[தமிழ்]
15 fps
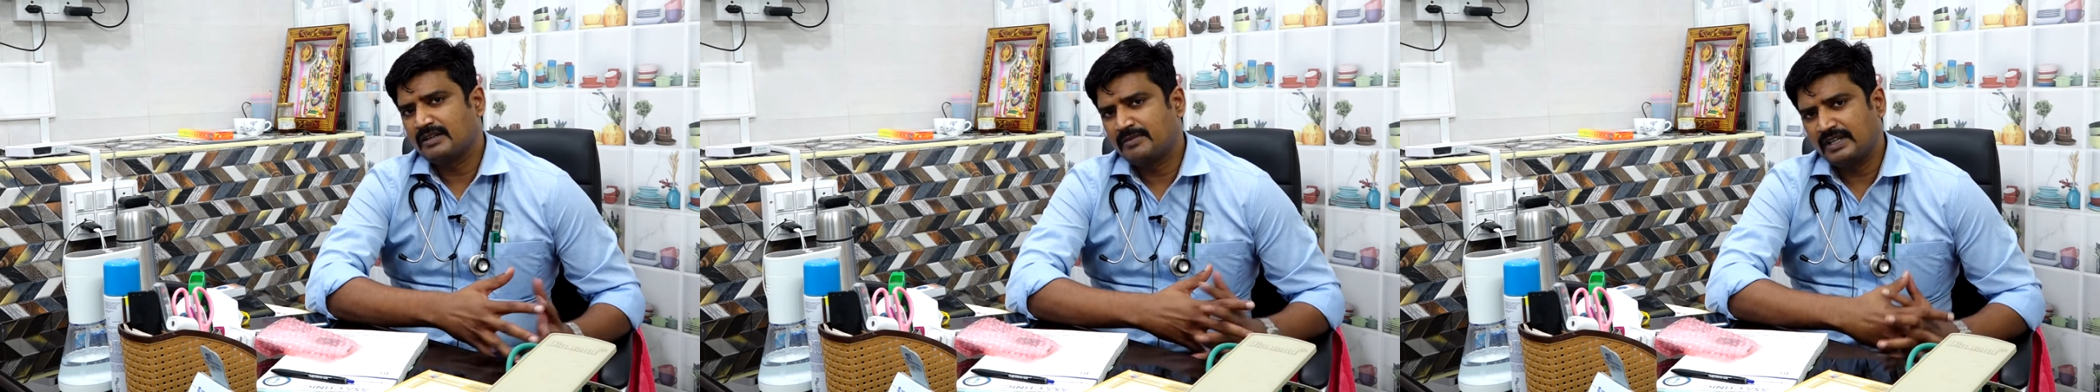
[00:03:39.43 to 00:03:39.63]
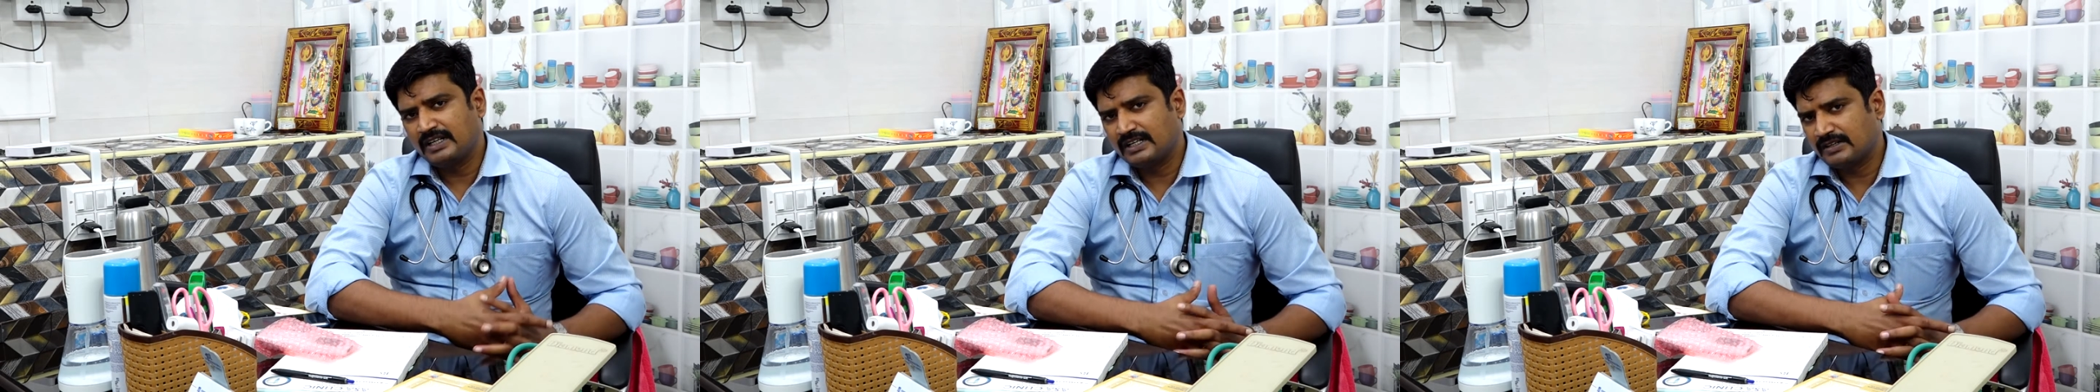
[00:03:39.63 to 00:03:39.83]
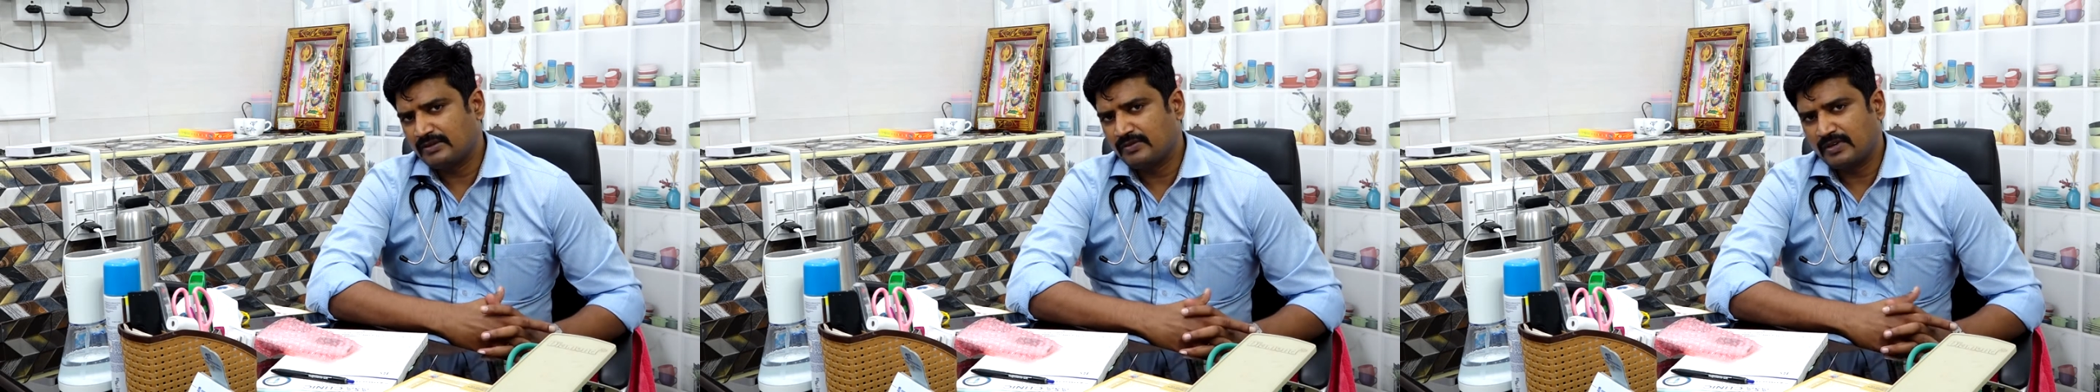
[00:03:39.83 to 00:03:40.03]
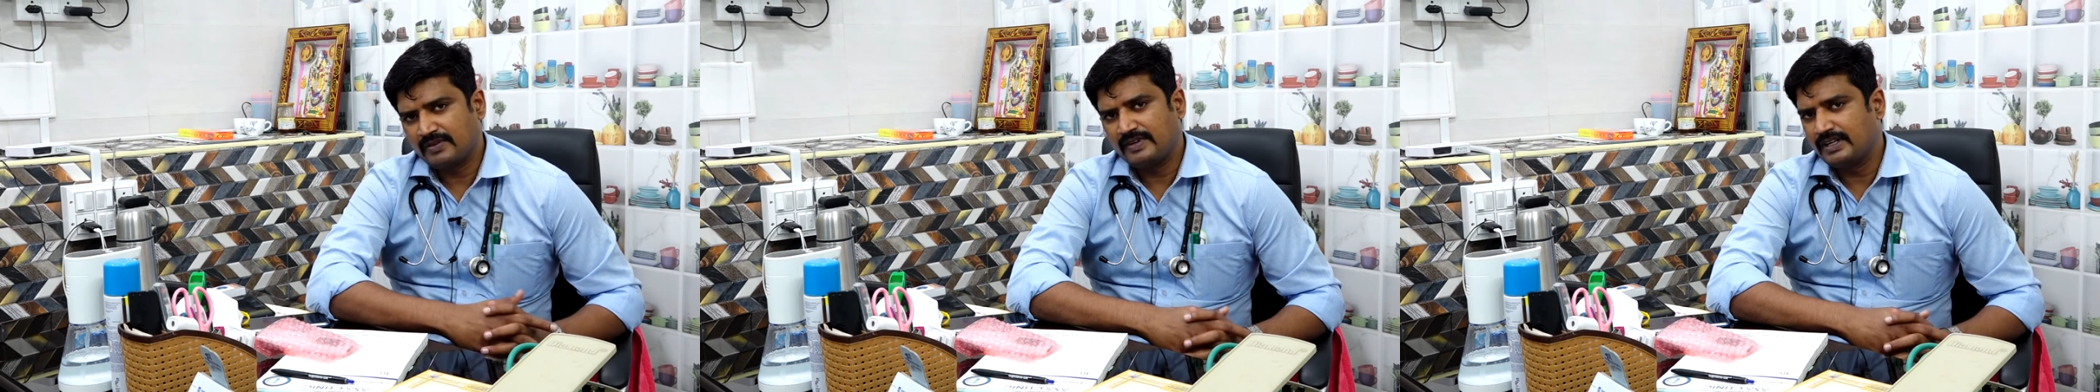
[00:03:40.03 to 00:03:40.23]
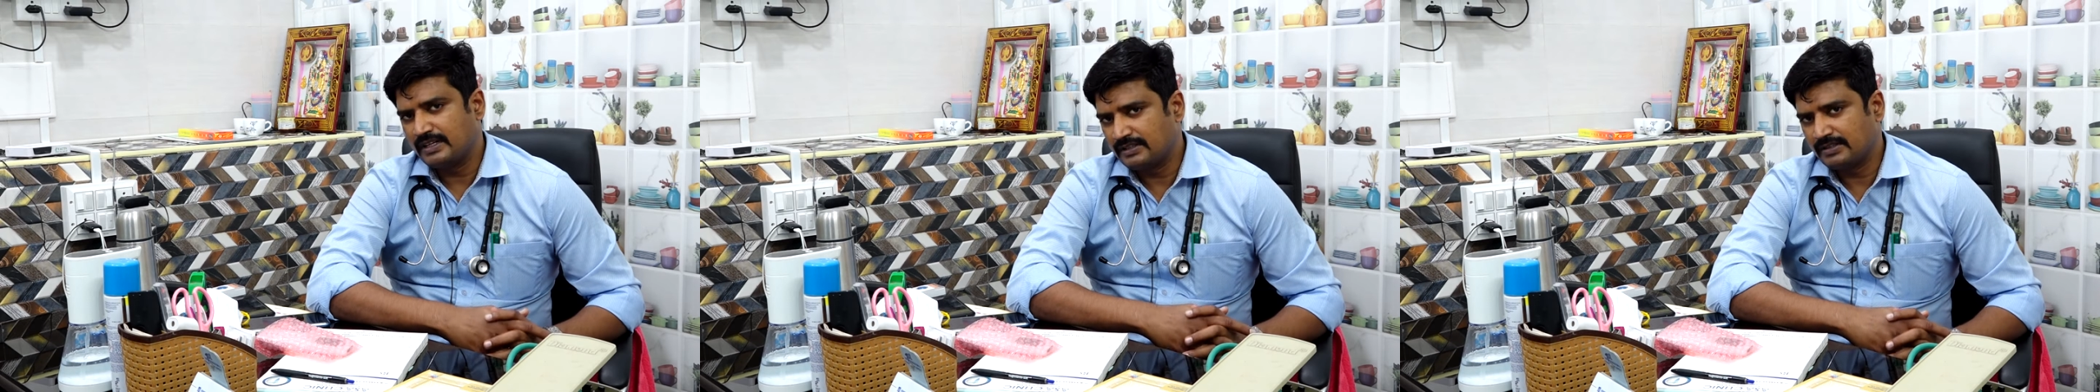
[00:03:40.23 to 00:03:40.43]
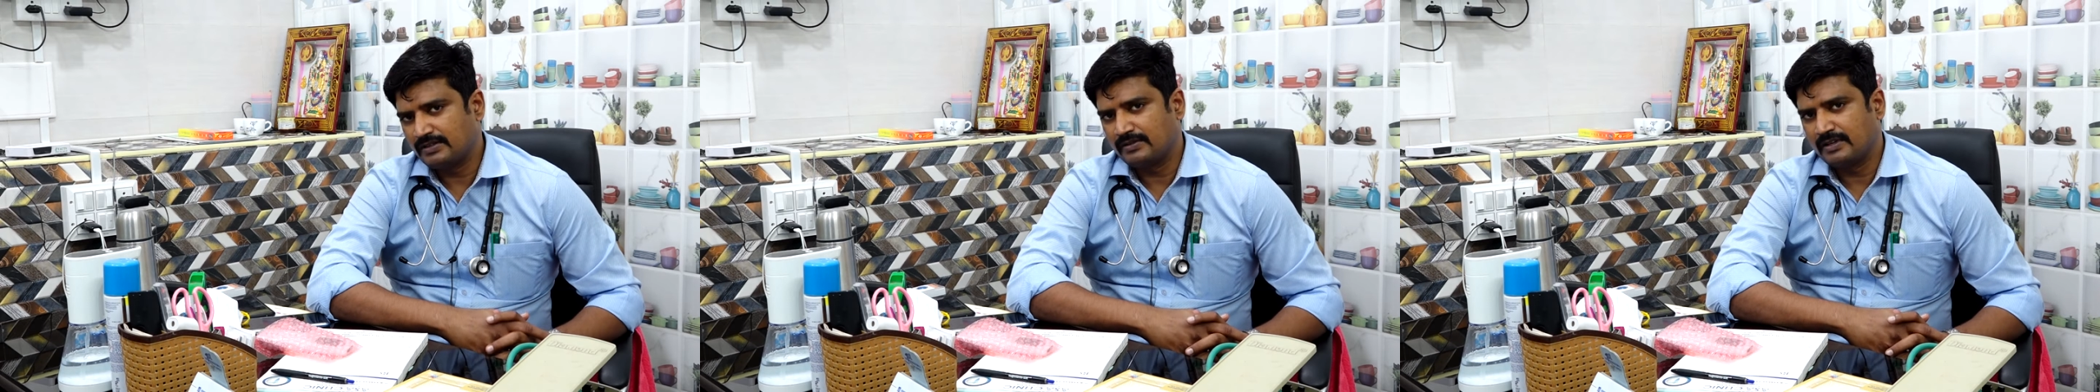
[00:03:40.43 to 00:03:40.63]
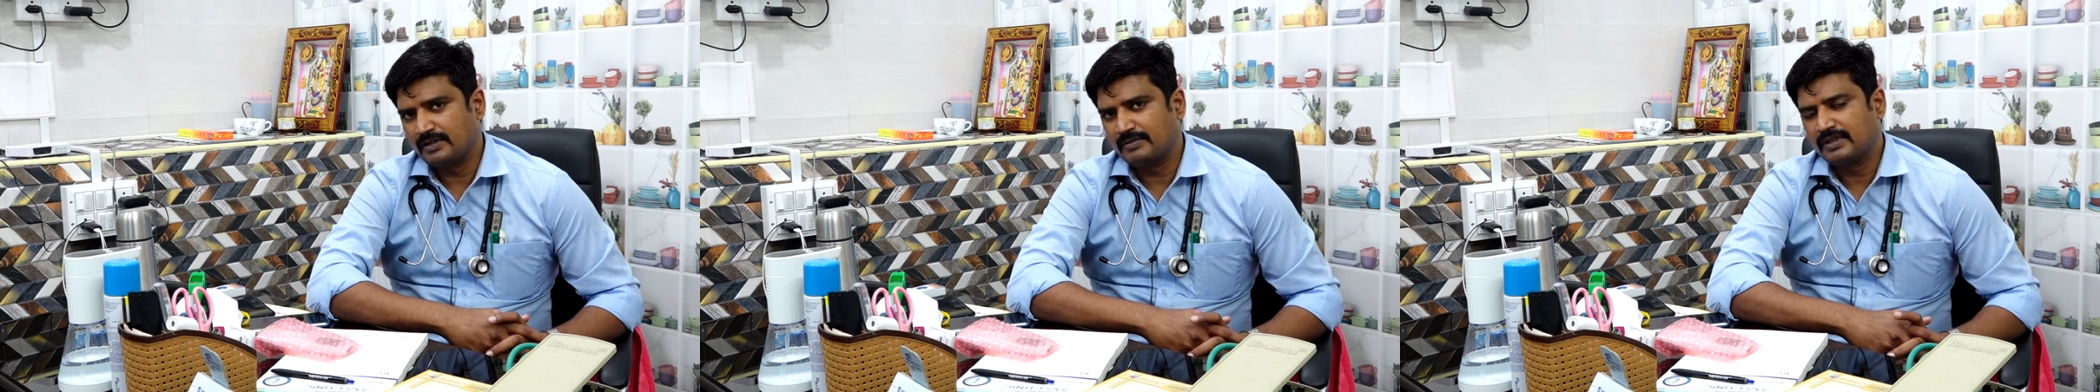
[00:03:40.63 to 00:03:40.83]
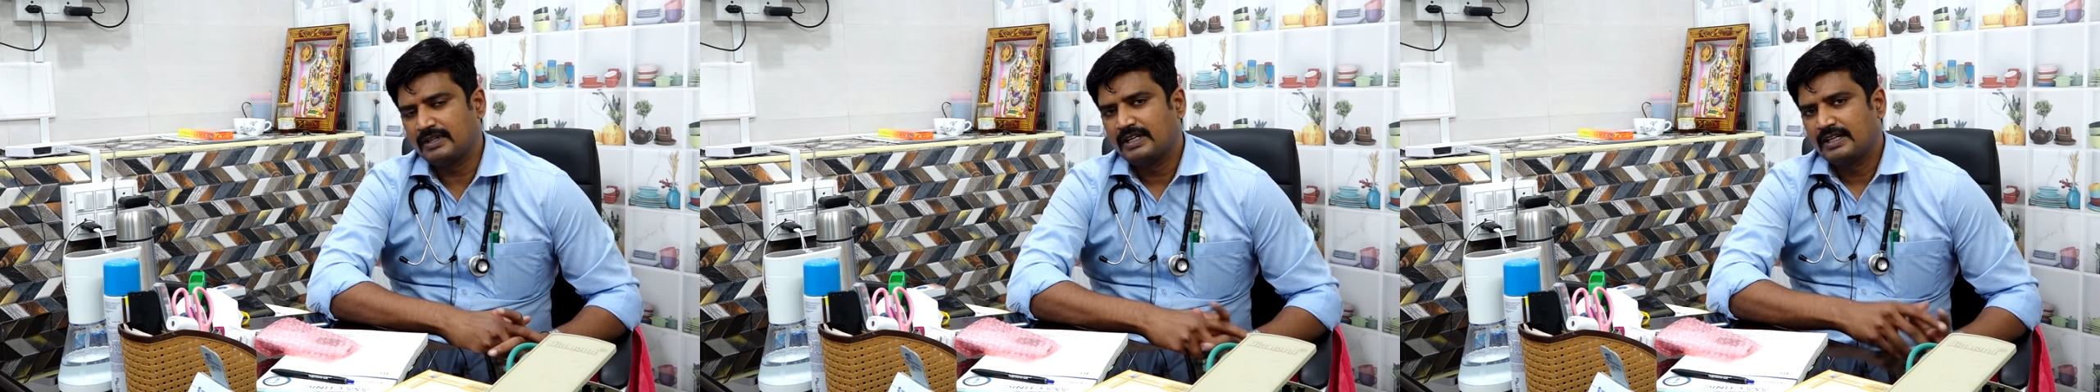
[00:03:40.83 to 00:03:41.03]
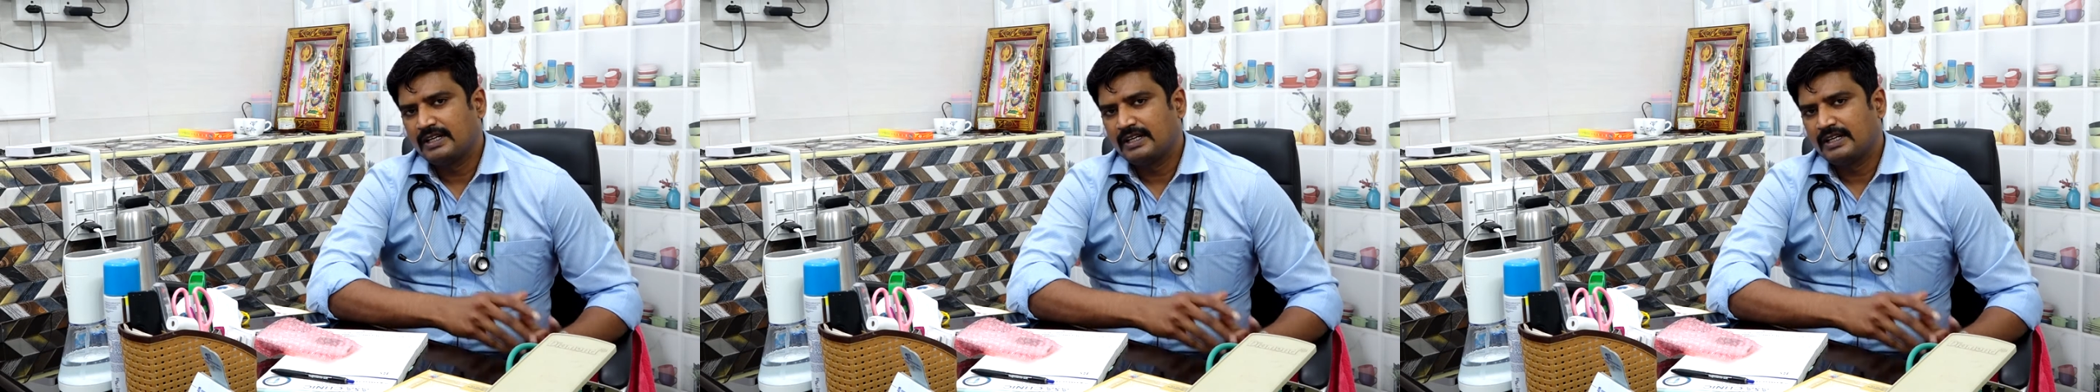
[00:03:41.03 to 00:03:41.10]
கம்மியாக இருக்க உணவாக எடுத்துக்கணும் நம்ம